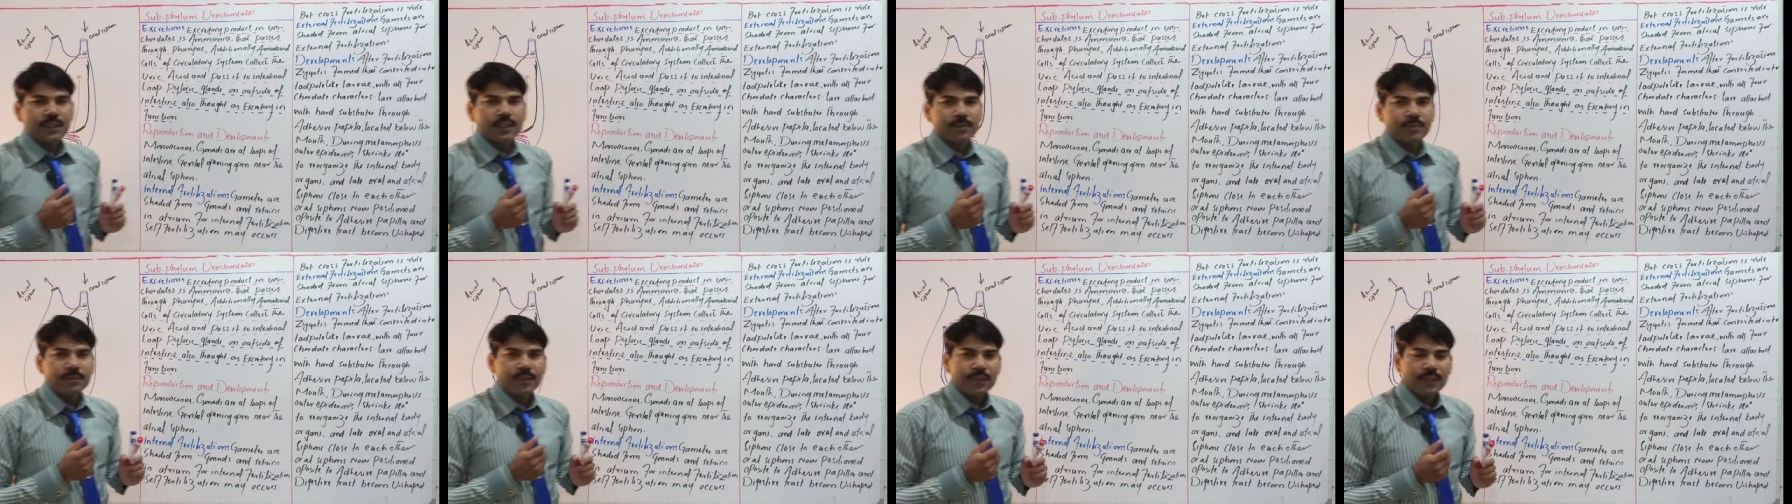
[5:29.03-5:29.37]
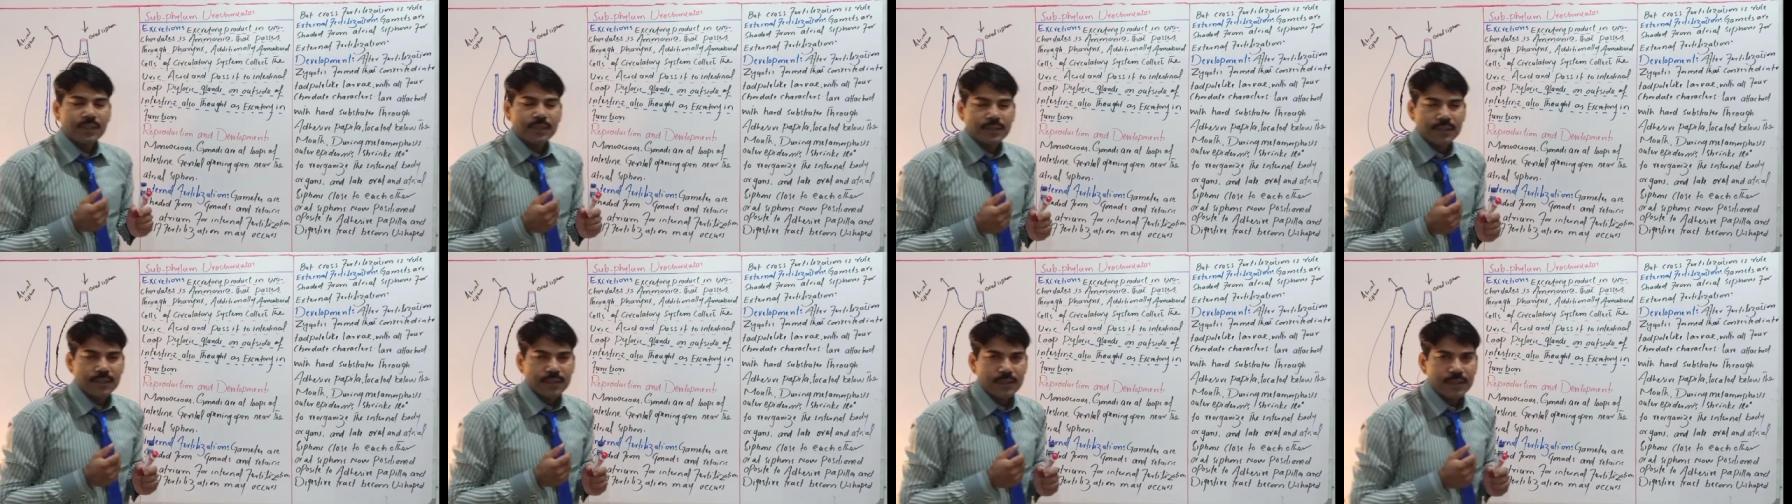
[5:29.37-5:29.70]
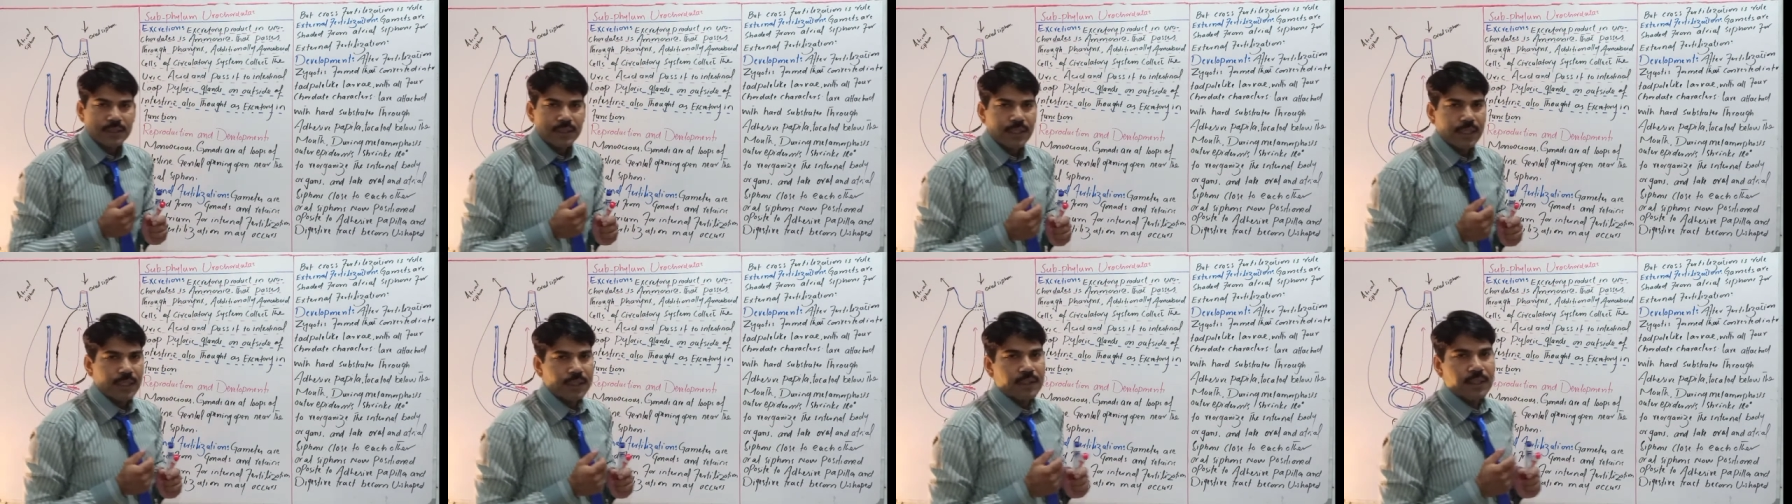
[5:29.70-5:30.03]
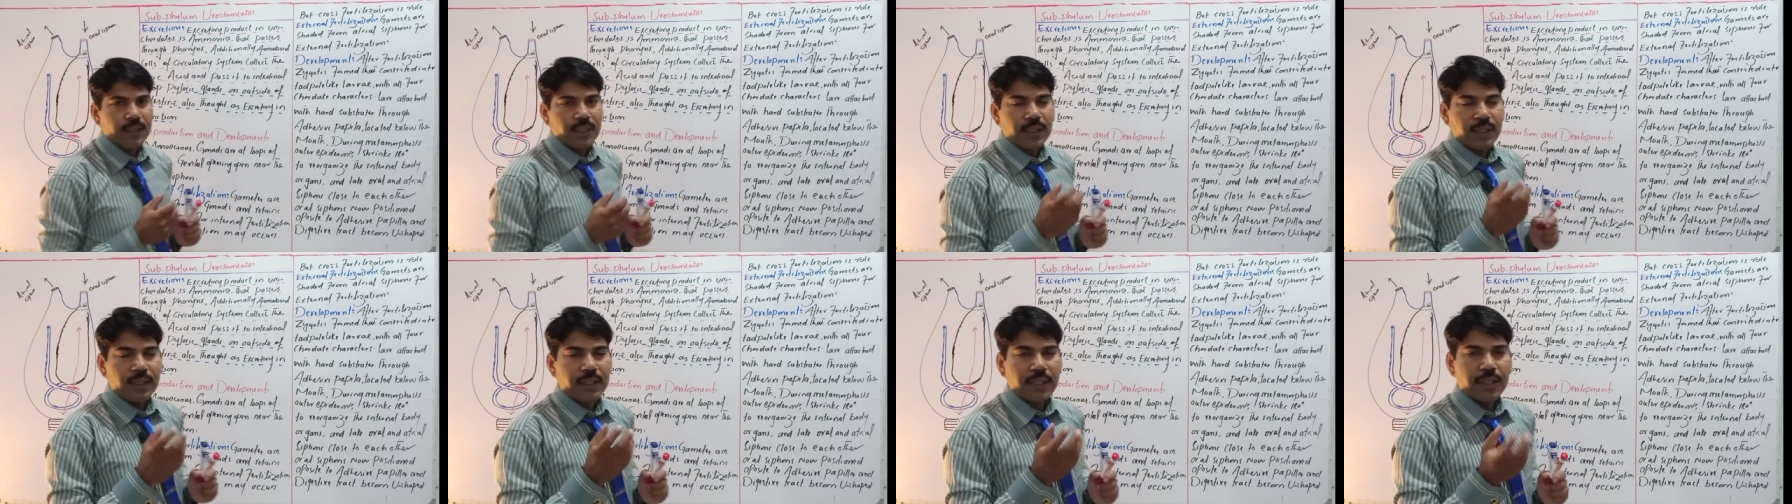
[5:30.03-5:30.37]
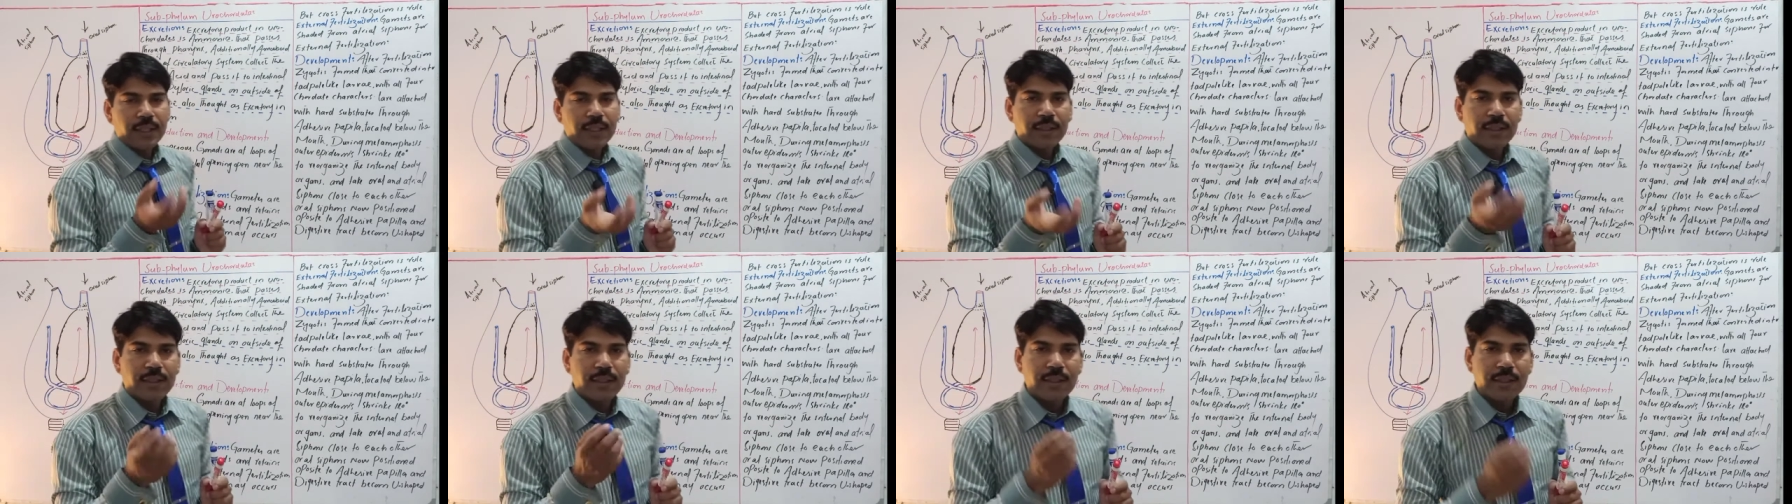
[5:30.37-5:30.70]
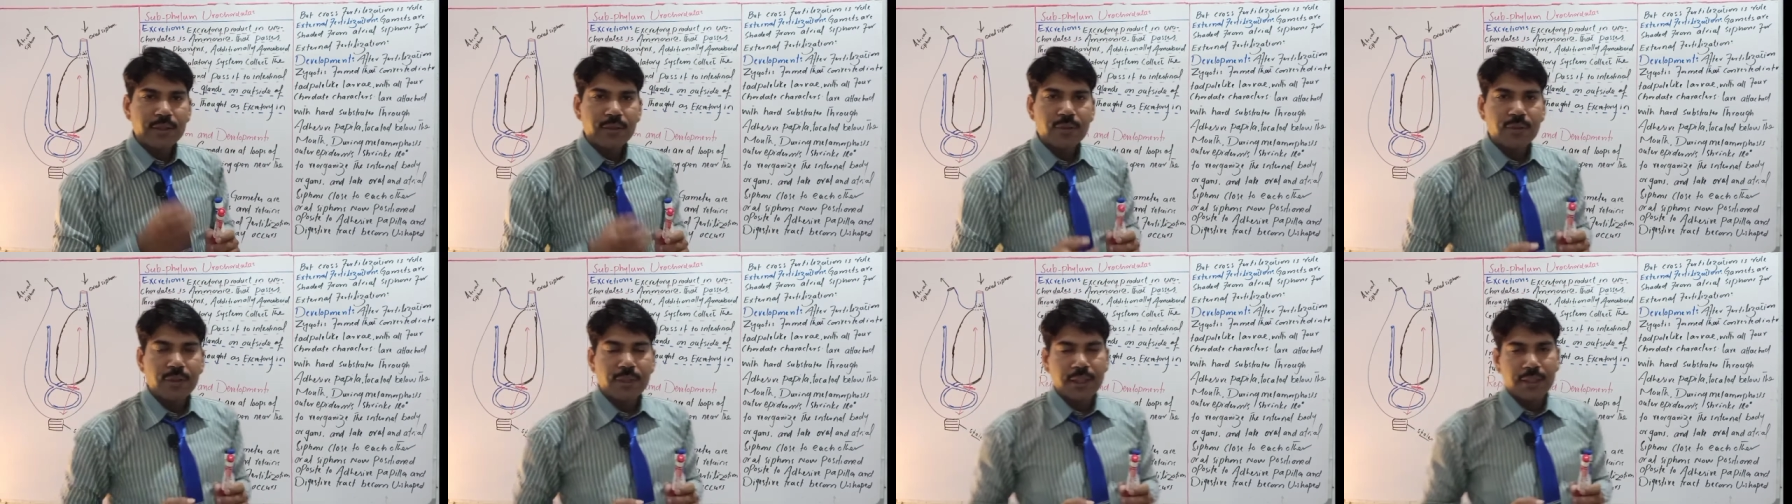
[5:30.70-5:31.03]
हमने डिस्कस किया था कि इनका
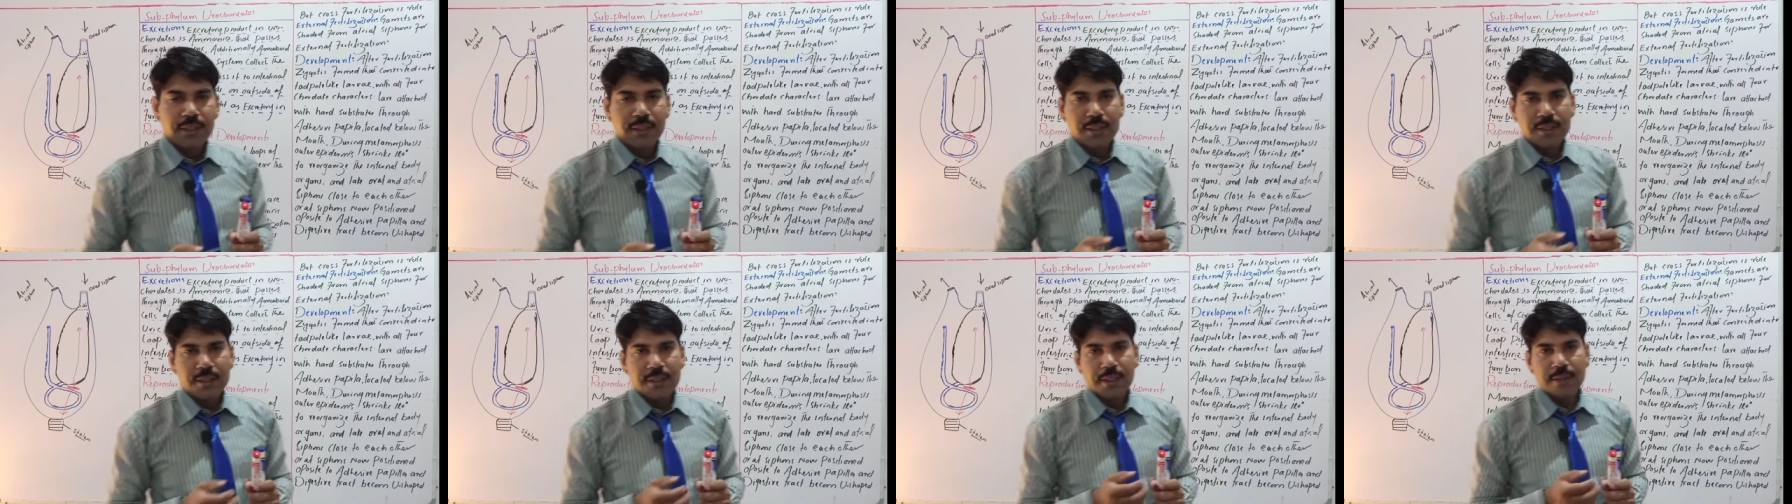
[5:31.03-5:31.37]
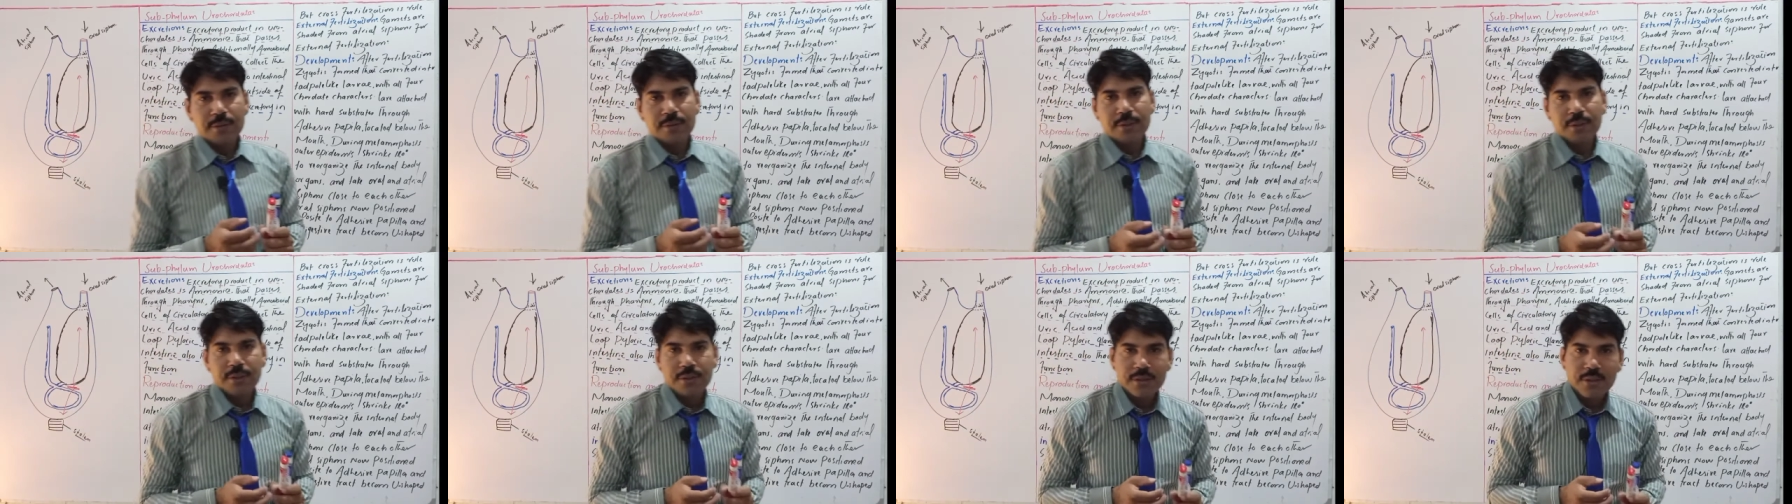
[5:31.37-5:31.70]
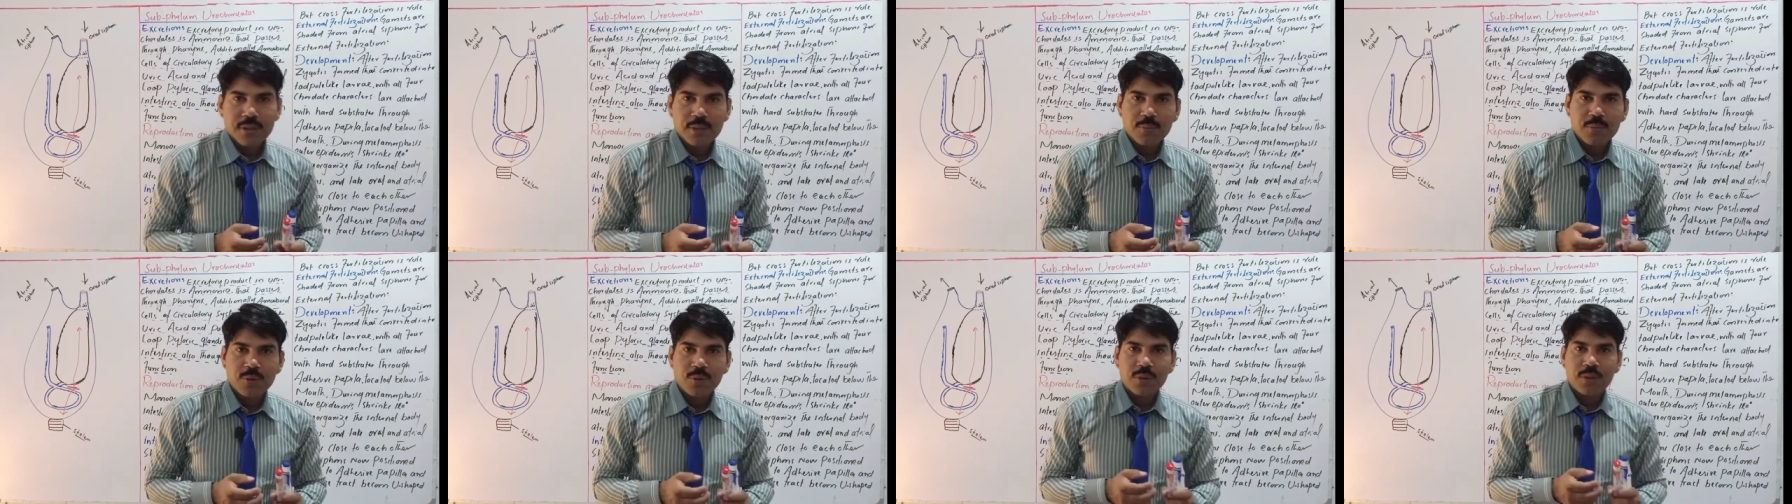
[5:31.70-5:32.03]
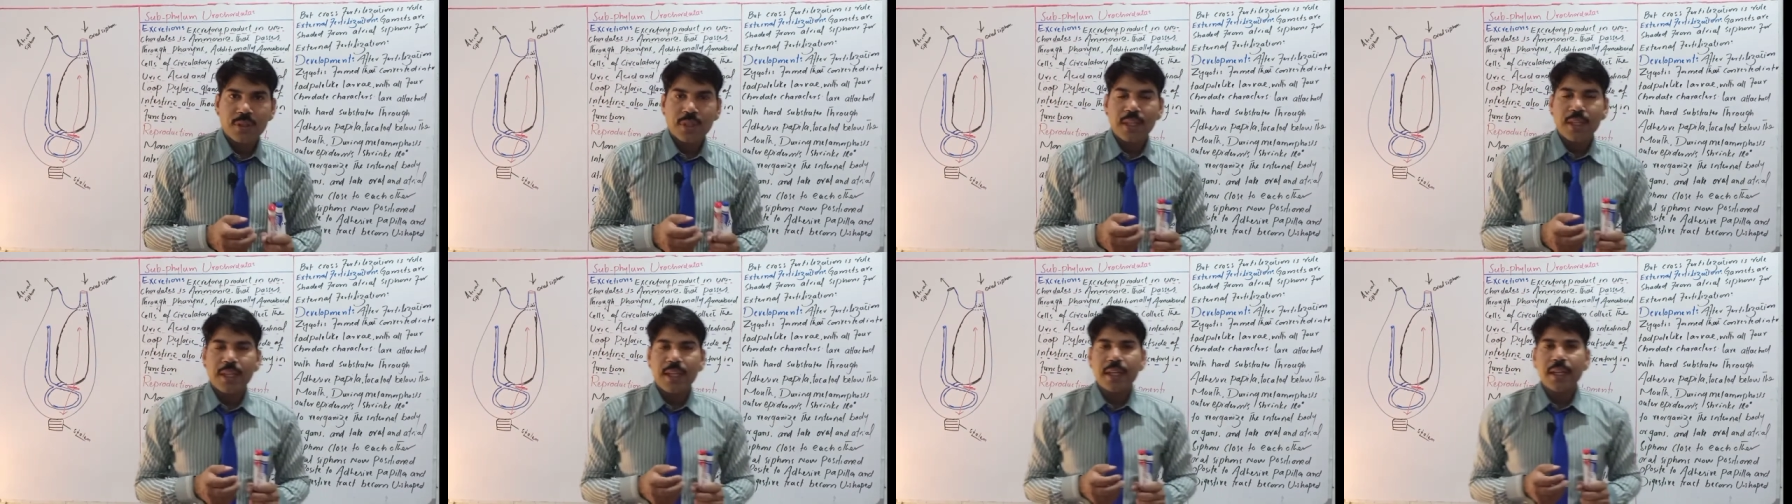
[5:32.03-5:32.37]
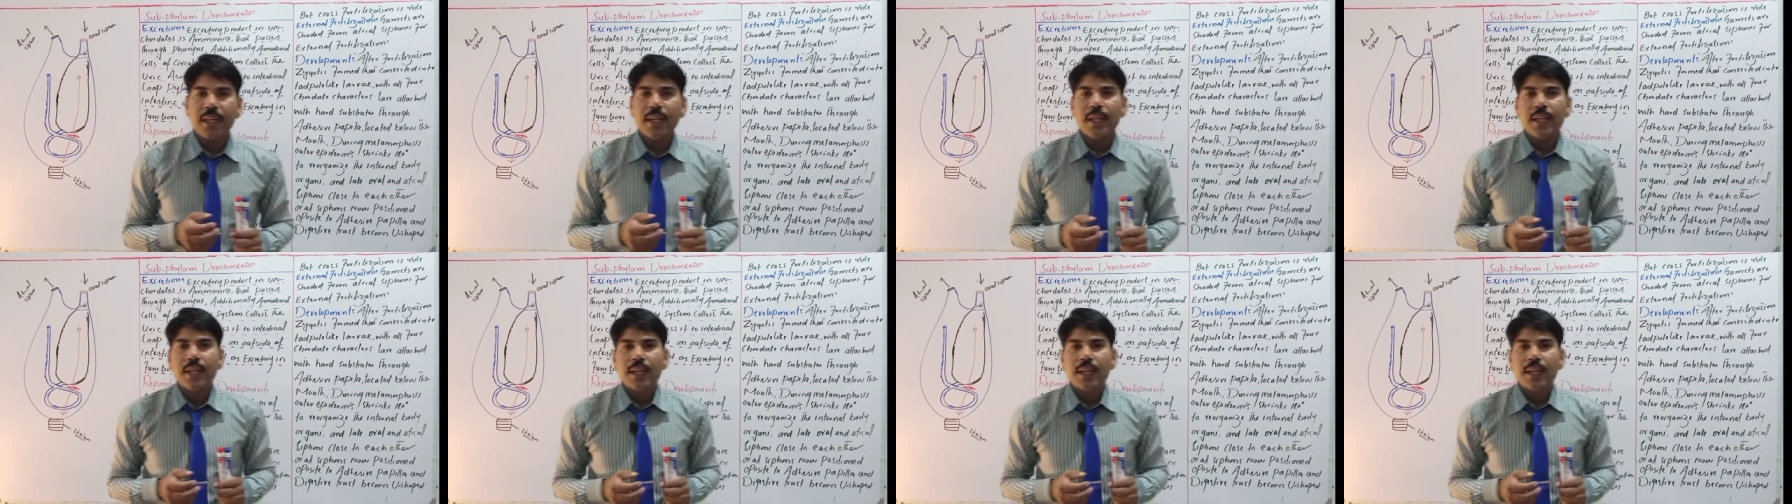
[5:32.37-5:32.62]
जो डाइजेस्टिव सिस्टम होता है